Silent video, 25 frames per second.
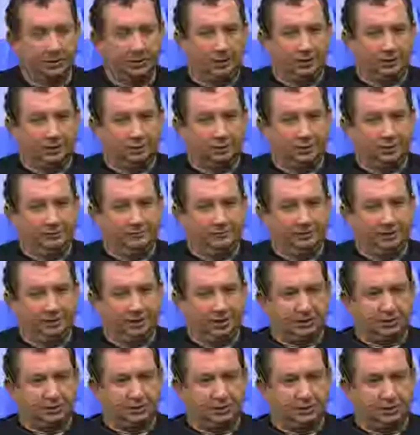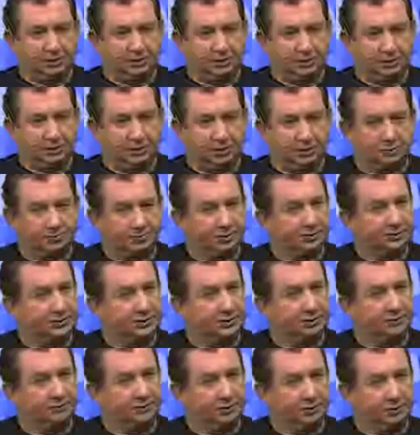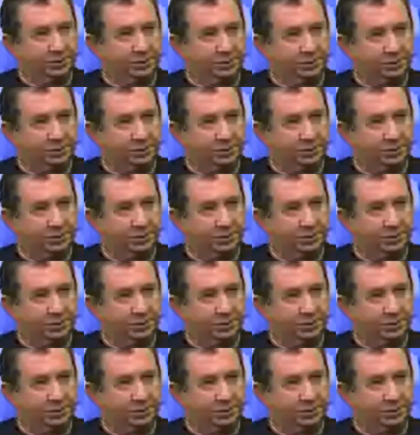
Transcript: No i widać e, odprysk tej wojny